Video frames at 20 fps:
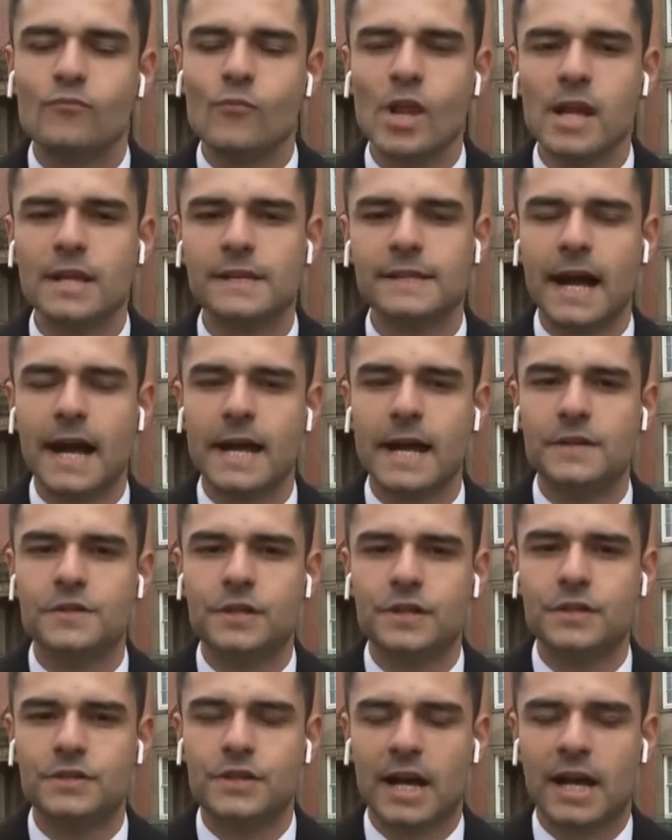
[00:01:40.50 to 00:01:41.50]
sahaya
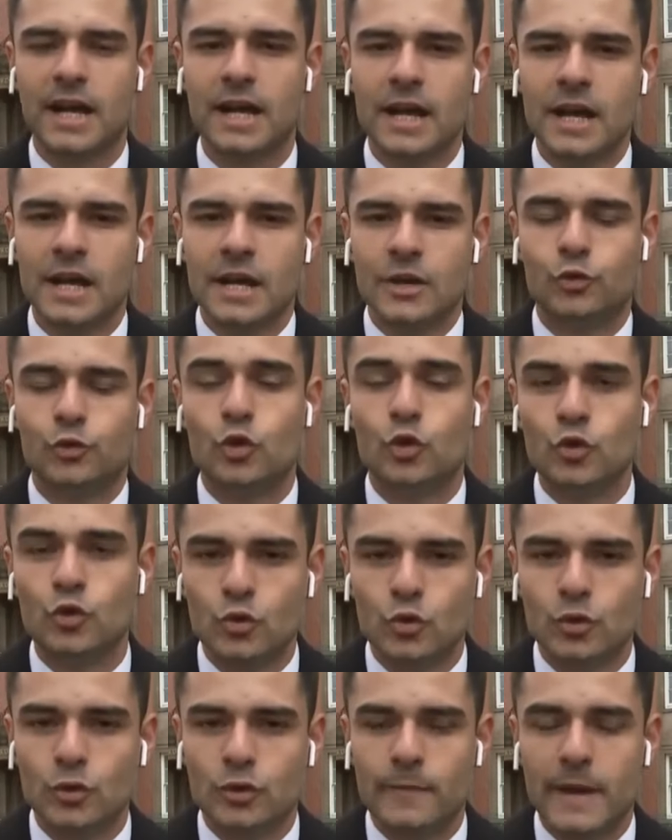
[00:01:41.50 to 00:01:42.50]
çıkacak.
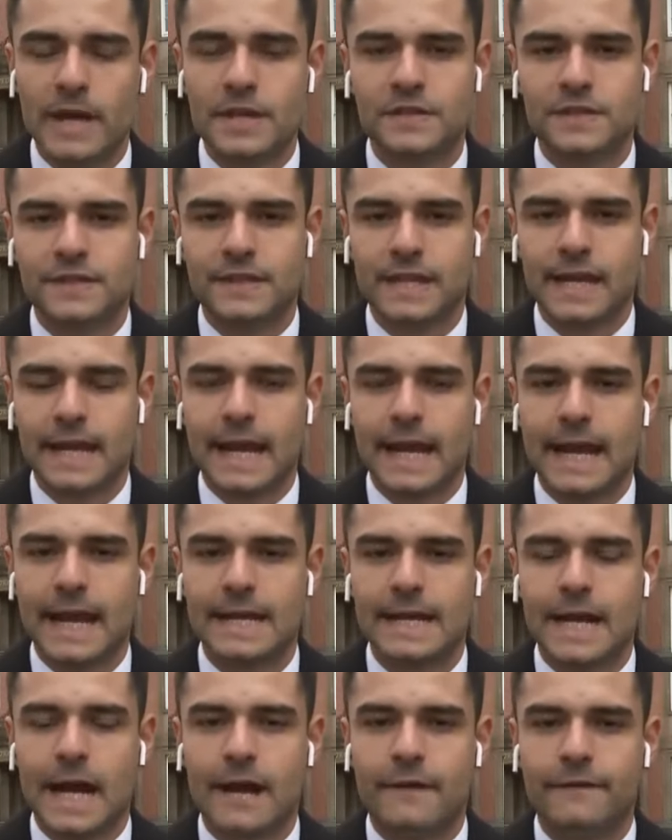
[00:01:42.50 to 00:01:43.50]
Dün Manchester'a
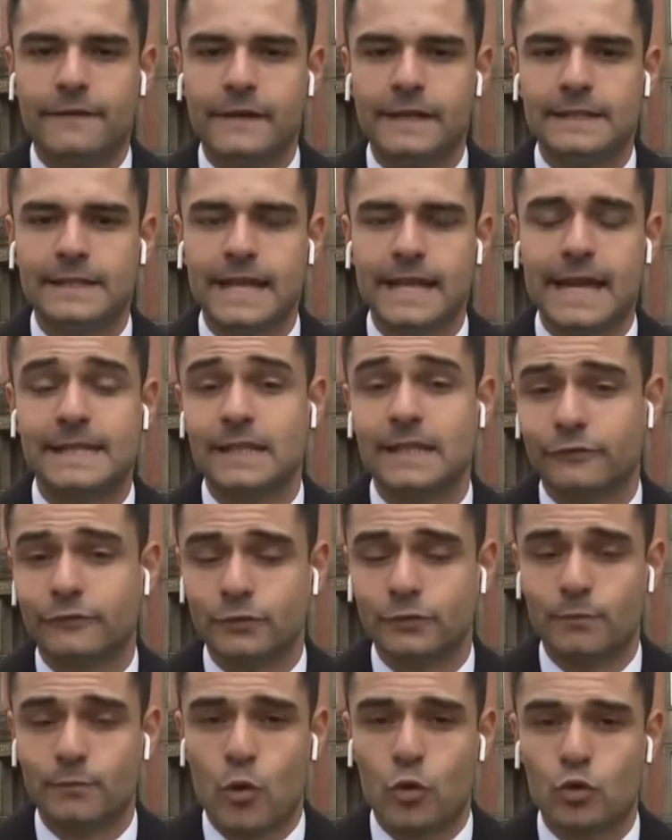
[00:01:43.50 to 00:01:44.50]
gelen kafilede eksik
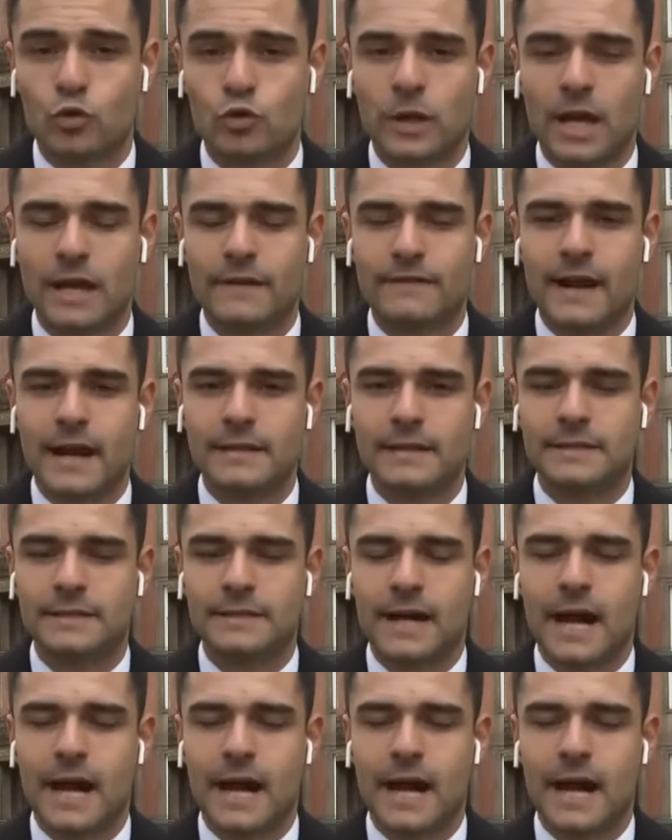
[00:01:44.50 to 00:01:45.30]
futbolcular vardı.